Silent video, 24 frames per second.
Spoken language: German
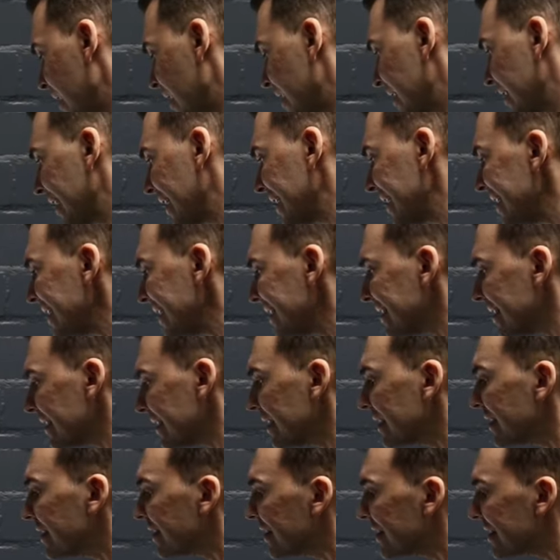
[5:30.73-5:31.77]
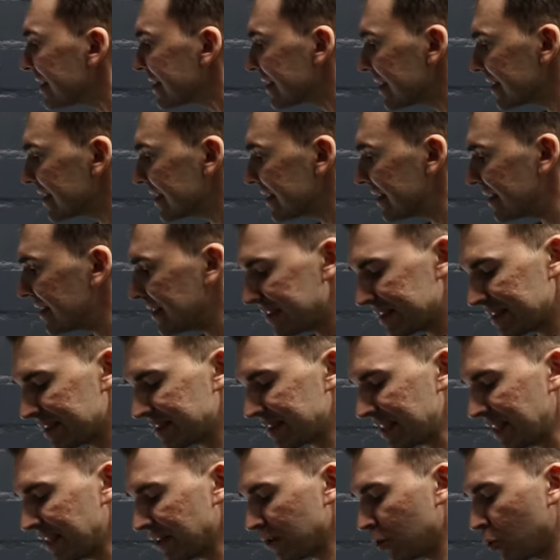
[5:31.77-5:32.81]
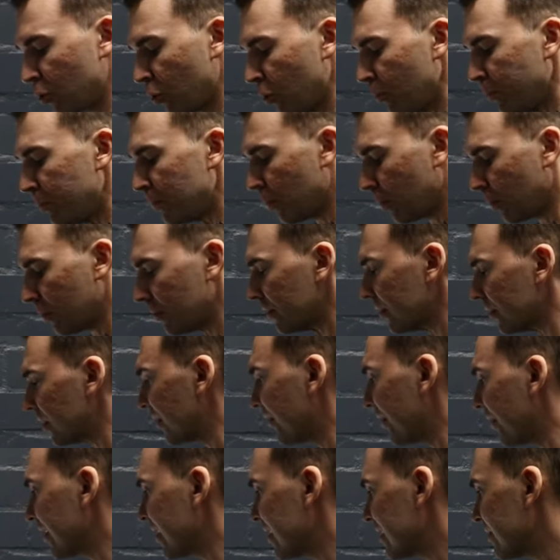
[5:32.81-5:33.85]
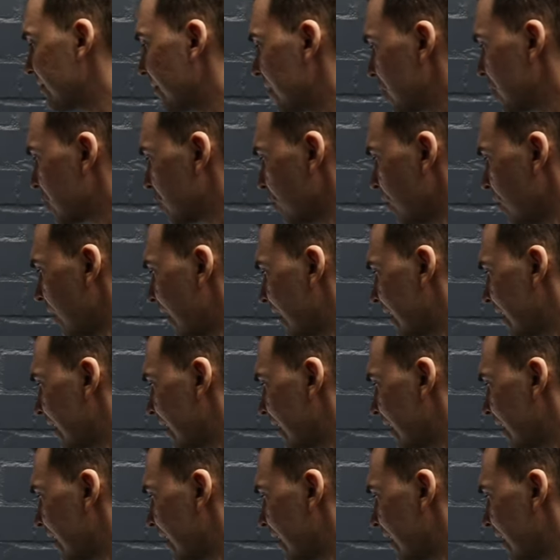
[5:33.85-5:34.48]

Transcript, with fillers: dann ist dieses, dieses Entkupplung, ich werde das mal so